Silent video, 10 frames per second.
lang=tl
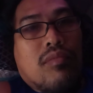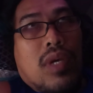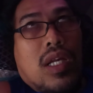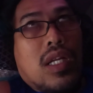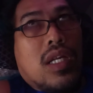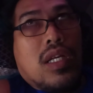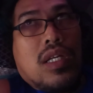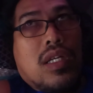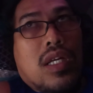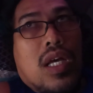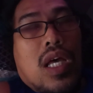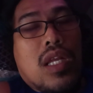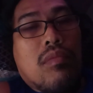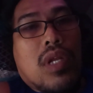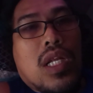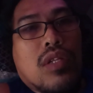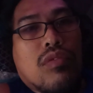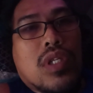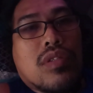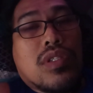parang anim na lang
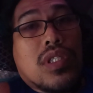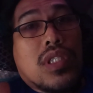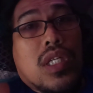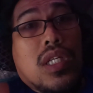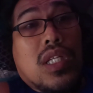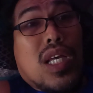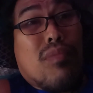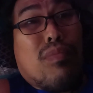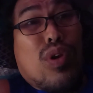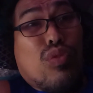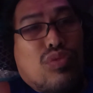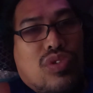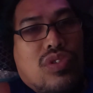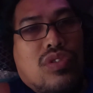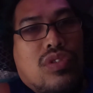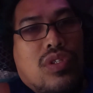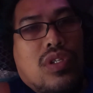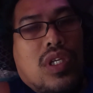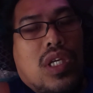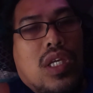2,600 uploads
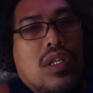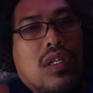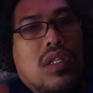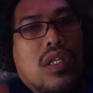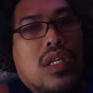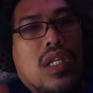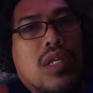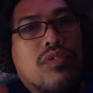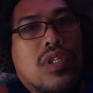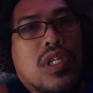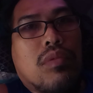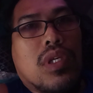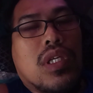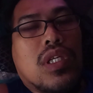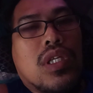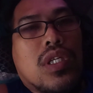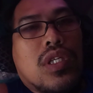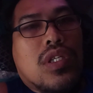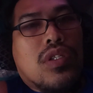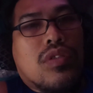and uh, live stream
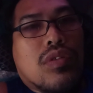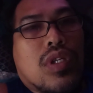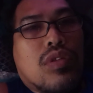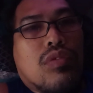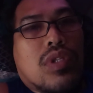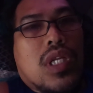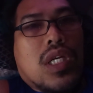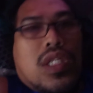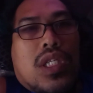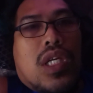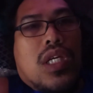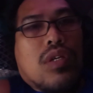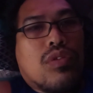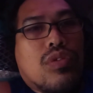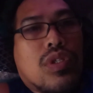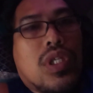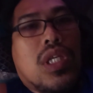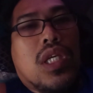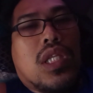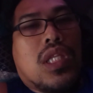so ganun ko talaga siya gustong
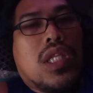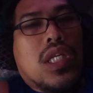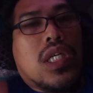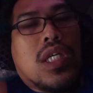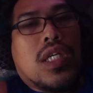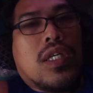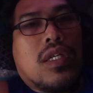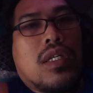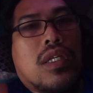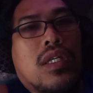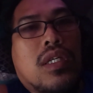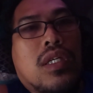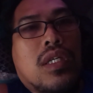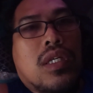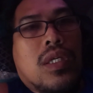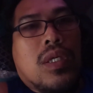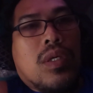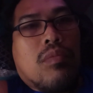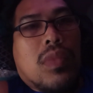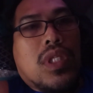i-hit na
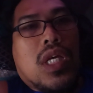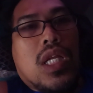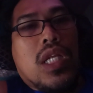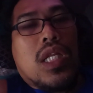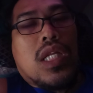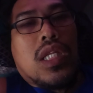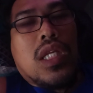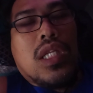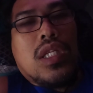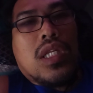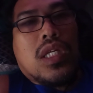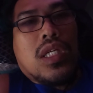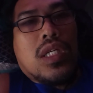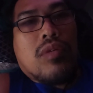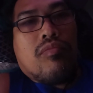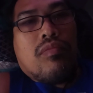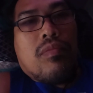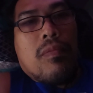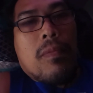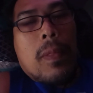madali natin na uh,
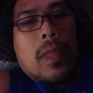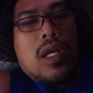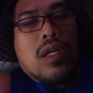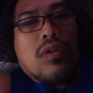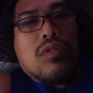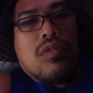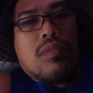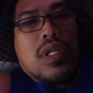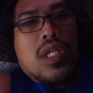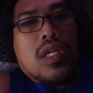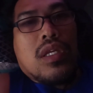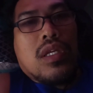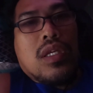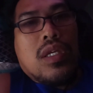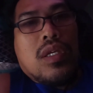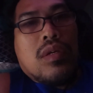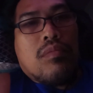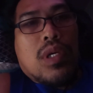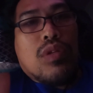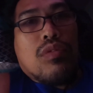parang automatic
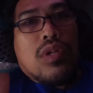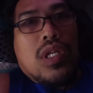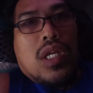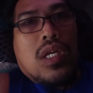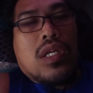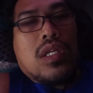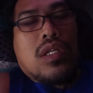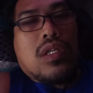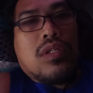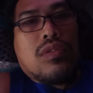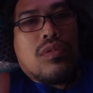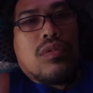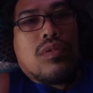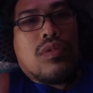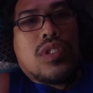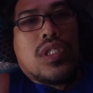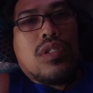panoorin na So sa